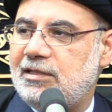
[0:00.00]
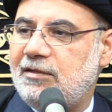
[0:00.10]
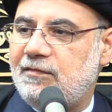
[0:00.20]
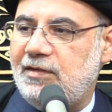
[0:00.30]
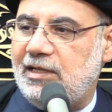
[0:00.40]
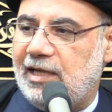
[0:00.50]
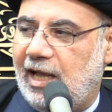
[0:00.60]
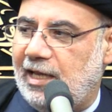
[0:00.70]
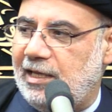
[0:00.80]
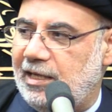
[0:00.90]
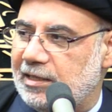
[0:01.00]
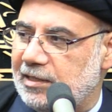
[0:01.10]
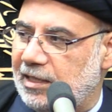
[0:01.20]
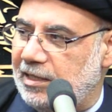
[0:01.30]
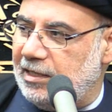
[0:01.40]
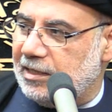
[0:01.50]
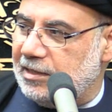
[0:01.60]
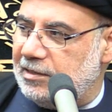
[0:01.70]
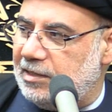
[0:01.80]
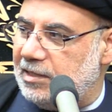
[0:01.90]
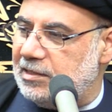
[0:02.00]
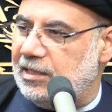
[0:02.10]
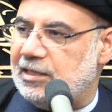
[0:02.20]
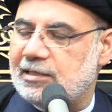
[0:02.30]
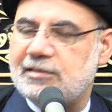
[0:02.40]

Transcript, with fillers: في أي طريق تسير